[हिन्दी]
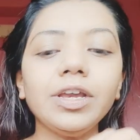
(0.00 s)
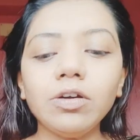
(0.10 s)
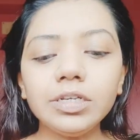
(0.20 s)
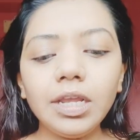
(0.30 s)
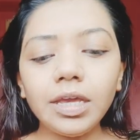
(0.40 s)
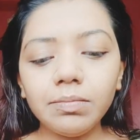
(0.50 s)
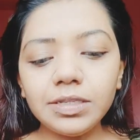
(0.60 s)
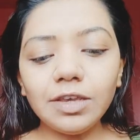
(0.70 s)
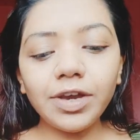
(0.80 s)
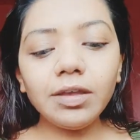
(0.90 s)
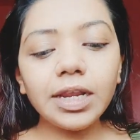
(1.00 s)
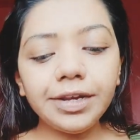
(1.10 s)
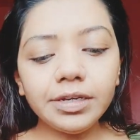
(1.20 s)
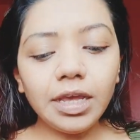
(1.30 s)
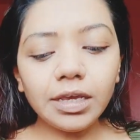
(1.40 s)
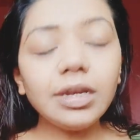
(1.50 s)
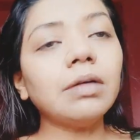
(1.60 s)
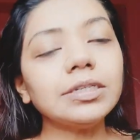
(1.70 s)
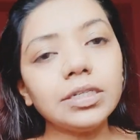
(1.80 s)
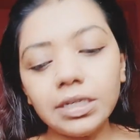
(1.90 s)
गॉट द लिंक मीन्स इफ आई विल गेट द लिंक इन
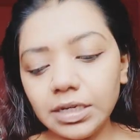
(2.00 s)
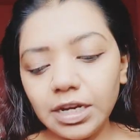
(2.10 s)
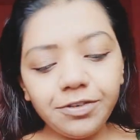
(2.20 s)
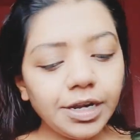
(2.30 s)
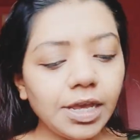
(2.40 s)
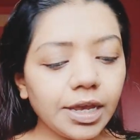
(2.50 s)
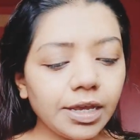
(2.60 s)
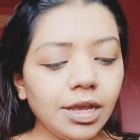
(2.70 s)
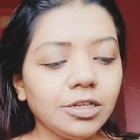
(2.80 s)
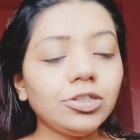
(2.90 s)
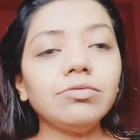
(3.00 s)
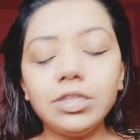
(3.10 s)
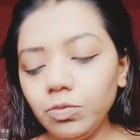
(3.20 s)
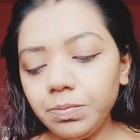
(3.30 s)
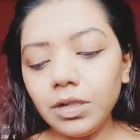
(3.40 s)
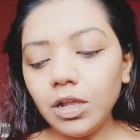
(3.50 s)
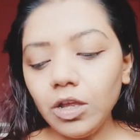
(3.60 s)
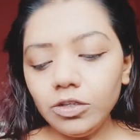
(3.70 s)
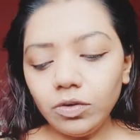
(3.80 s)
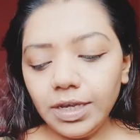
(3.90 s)
अमेजन डेफिनेटली आई कैन शेयर विथ यू पीपल
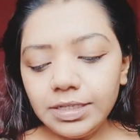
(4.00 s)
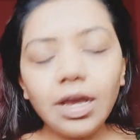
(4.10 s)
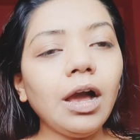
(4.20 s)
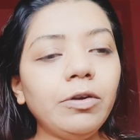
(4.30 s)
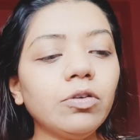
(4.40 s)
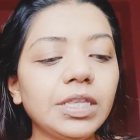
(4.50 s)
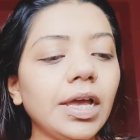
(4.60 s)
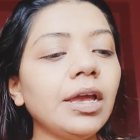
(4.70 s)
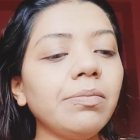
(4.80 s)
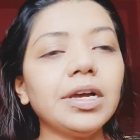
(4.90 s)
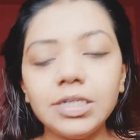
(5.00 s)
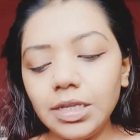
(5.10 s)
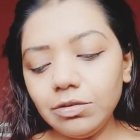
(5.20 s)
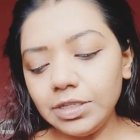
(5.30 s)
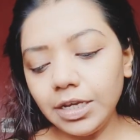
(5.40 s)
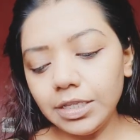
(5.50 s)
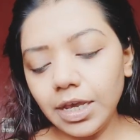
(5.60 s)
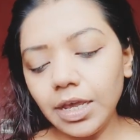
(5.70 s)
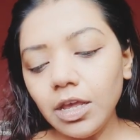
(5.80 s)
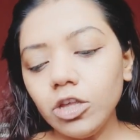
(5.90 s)
सो इसे आप लोगों को पता है हम ब्रश ज़्यादा यूज़ नहीं करते
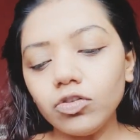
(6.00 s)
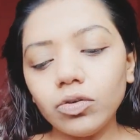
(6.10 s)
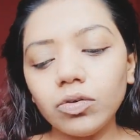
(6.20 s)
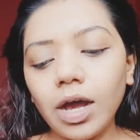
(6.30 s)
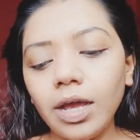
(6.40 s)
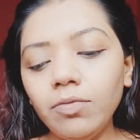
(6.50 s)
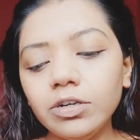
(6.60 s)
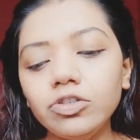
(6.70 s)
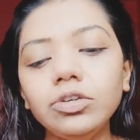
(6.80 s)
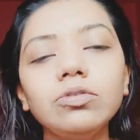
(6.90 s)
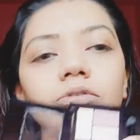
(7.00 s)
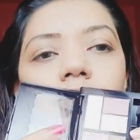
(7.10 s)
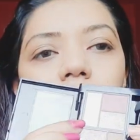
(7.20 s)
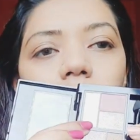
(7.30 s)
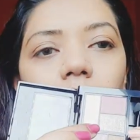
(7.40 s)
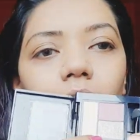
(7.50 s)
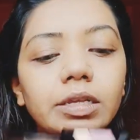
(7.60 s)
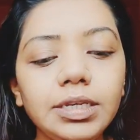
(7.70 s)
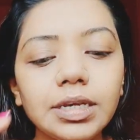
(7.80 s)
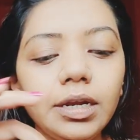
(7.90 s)
हैं तो आई वॉन्ट टू यूज़
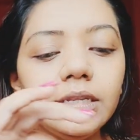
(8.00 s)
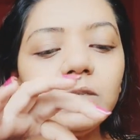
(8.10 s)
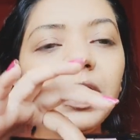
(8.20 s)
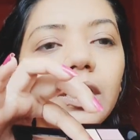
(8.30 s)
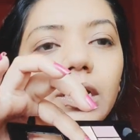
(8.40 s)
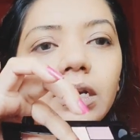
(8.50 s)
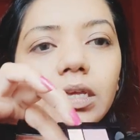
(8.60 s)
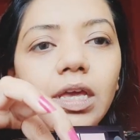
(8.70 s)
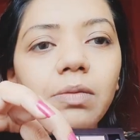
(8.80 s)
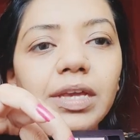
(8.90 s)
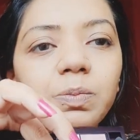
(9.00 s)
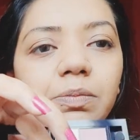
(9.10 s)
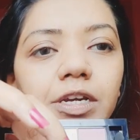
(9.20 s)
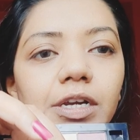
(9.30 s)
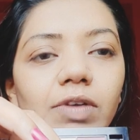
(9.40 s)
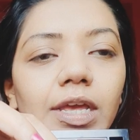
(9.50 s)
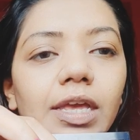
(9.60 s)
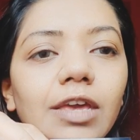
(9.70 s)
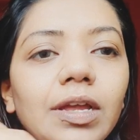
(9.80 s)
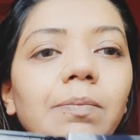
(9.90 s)
दिस कलर दिस पिंक कलर ये हम एक्सपेरिमेंट करने वाले हैं
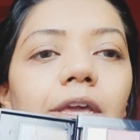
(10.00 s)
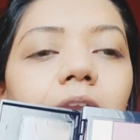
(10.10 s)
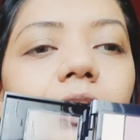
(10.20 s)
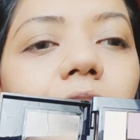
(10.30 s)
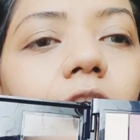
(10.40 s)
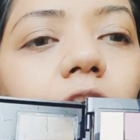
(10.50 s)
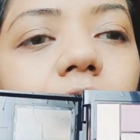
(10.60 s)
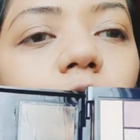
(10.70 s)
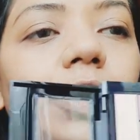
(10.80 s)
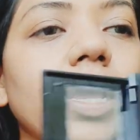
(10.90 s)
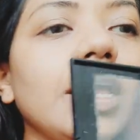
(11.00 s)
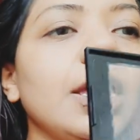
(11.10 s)
ये वाला पिंक कलर देखिए ग्लॉसी के ऊपर है